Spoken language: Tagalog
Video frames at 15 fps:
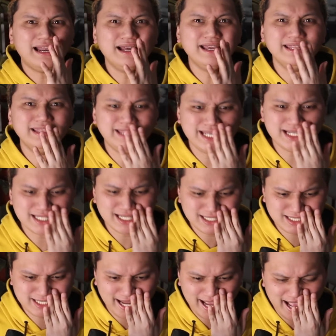hindi
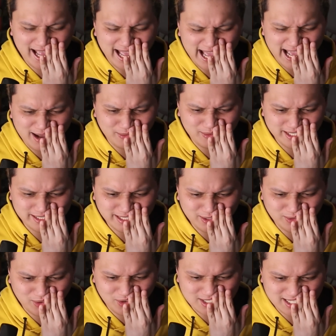sadya! Ulitin
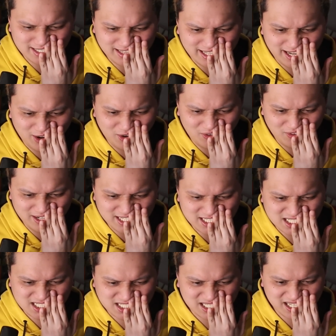ko si Tele, holy sh**!